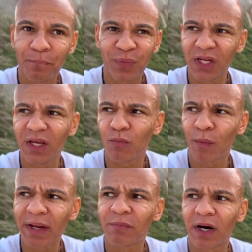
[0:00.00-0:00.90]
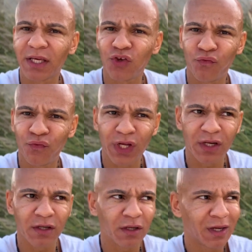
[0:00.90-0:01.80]
nee, nee, Moment mal, ich
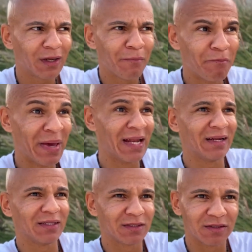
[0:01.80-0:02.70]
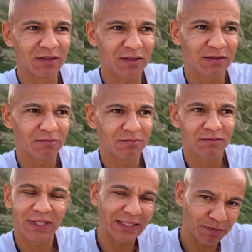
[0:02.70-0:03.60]
will mindestens,
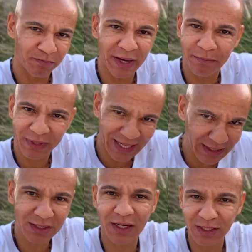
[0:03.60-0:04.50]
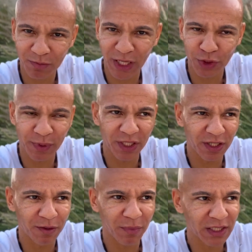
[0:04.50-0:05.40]
jetzt beim ganz krassen Beispiel
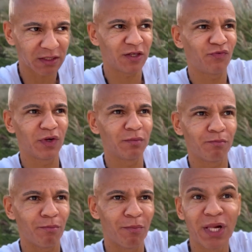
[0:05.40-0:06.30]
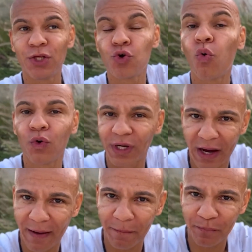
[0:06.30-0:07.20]
Elon Musk, ich will Millionen haben.